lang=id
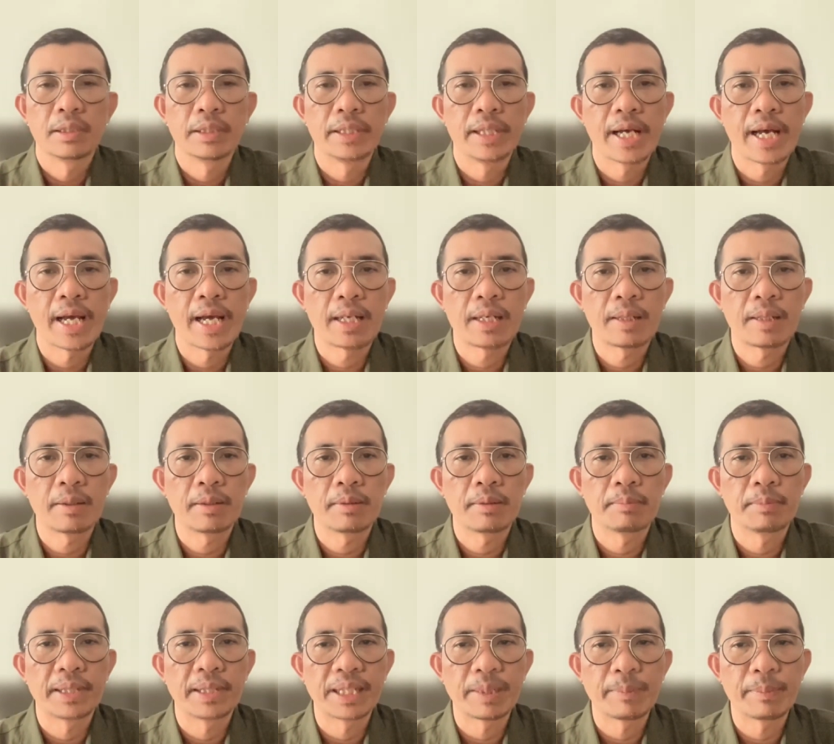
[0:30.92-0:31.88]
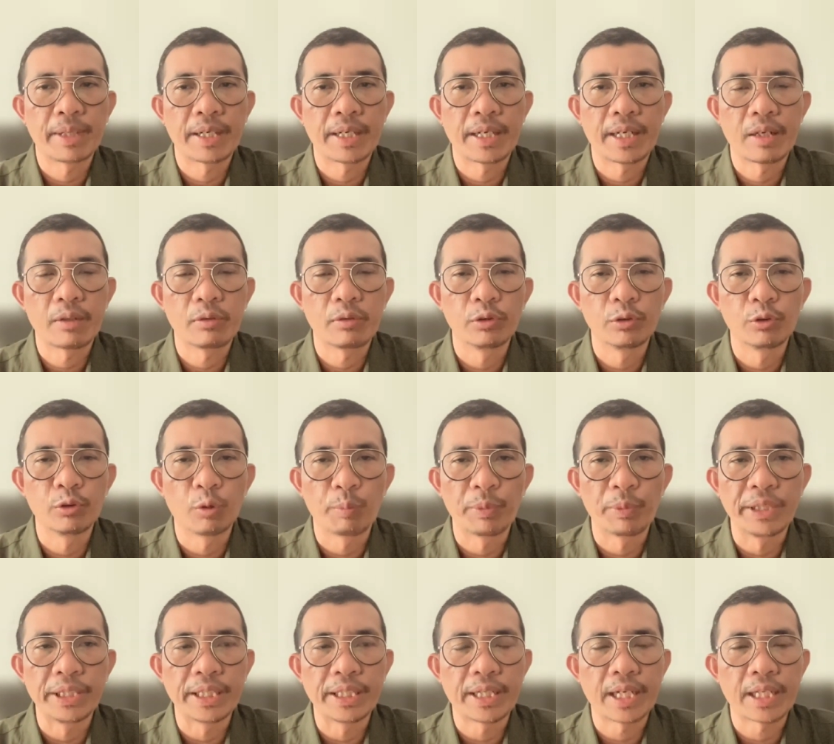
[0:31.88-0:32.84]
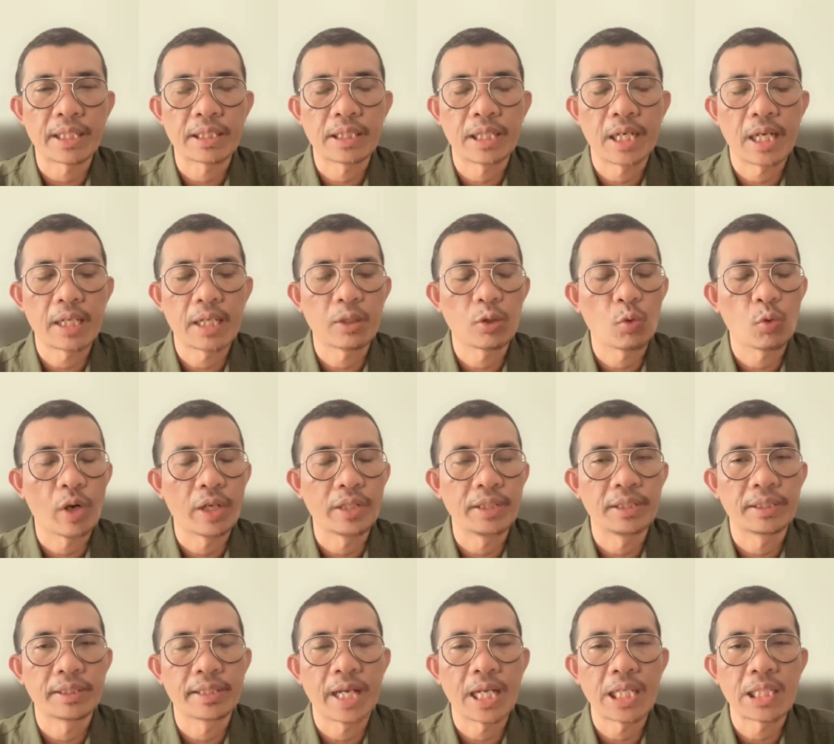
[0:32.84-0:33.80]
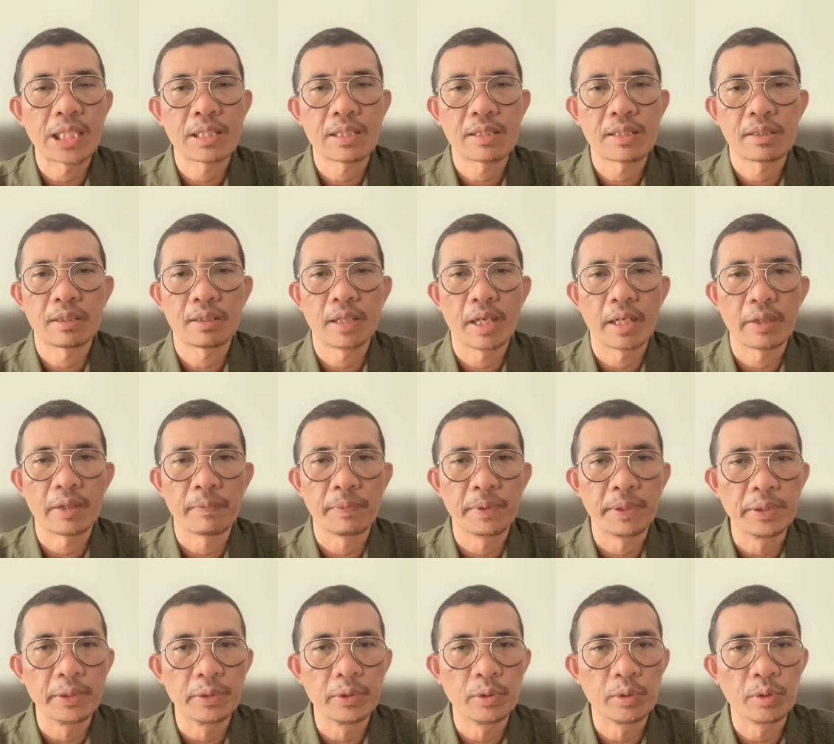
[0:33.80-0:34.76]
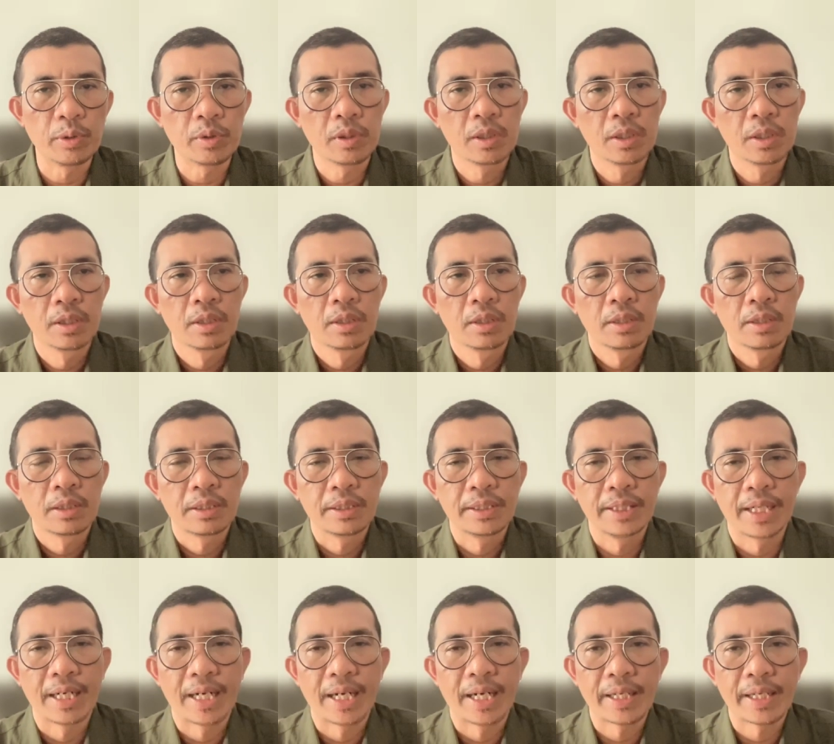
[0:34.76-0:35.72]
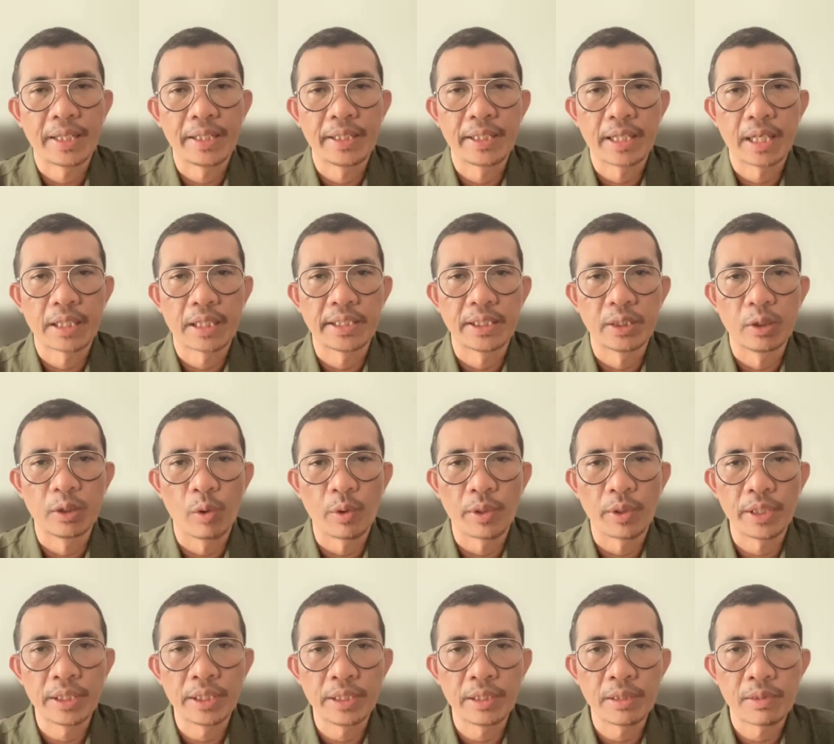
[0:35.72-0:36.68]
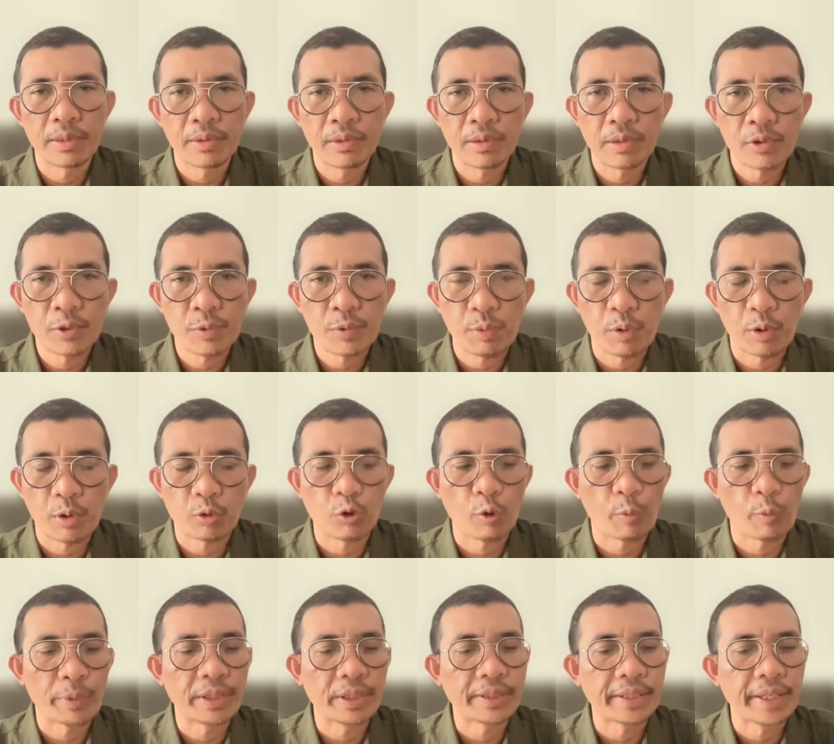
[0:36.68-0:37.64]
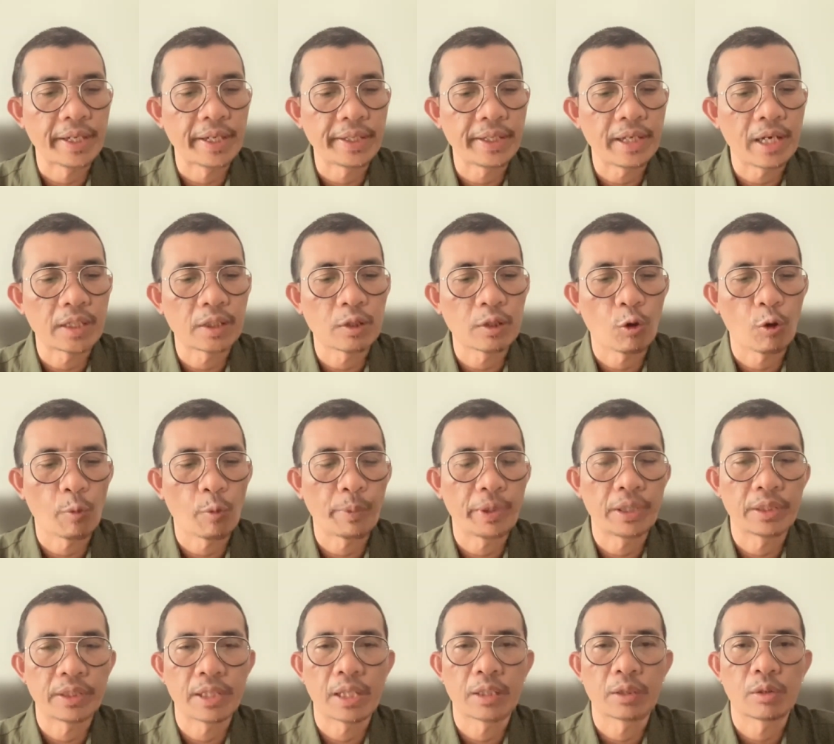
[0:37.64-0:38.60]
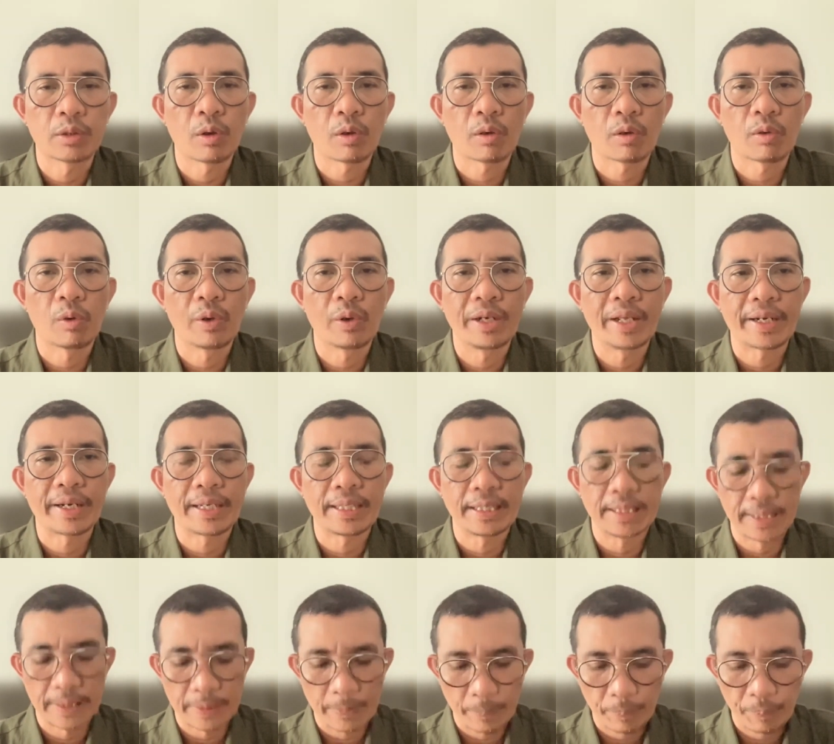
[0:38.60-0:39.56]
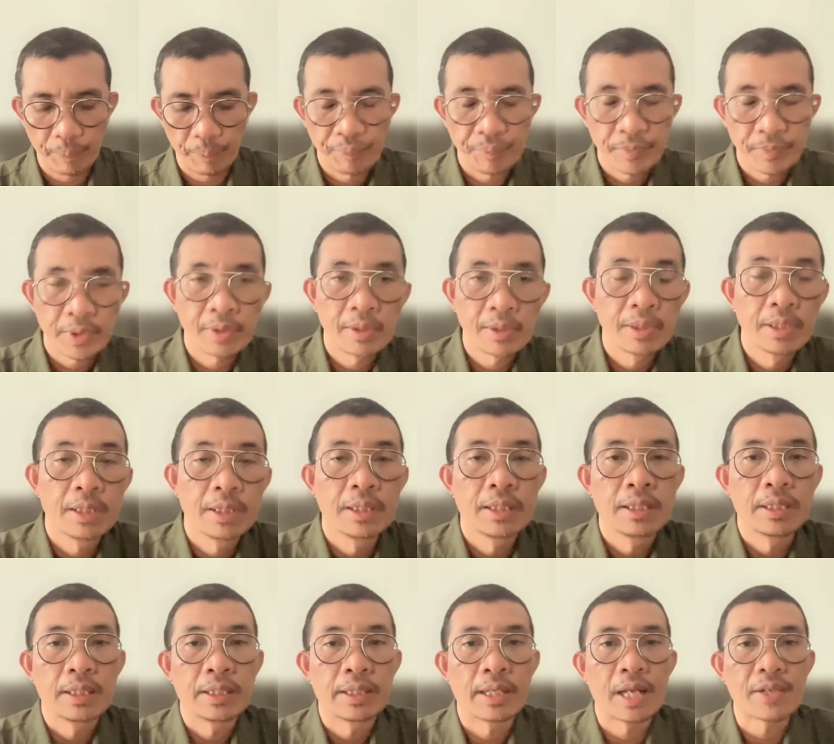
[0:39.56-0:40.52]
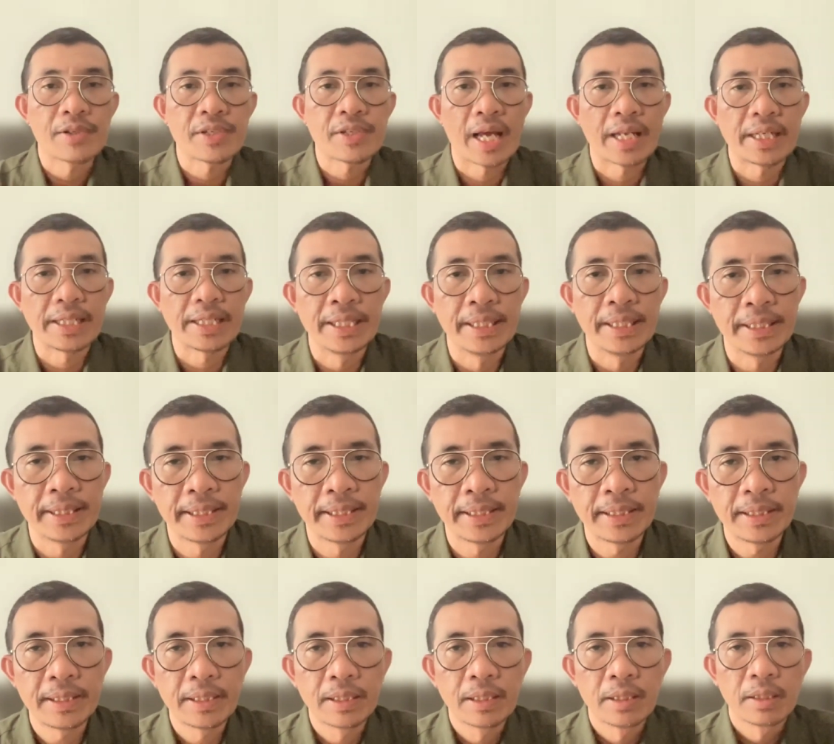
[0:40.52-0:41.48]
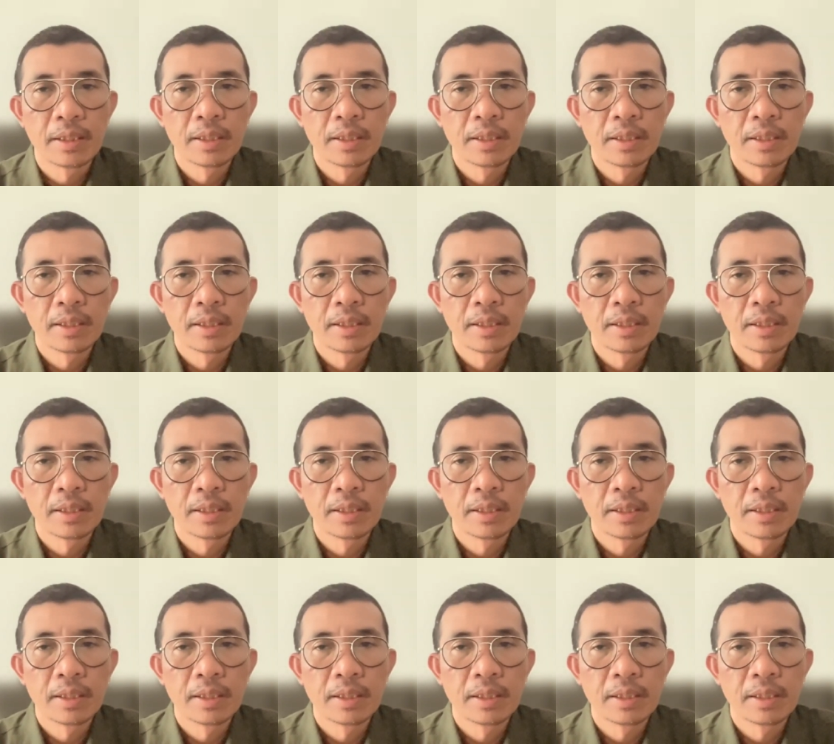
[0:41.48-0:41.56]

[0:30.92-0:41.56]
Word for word: dan bagaimana untuk meningkatkan kualitas dari video yang ada di kategori spot commentary atau komentator olahraga. Nah, saat ini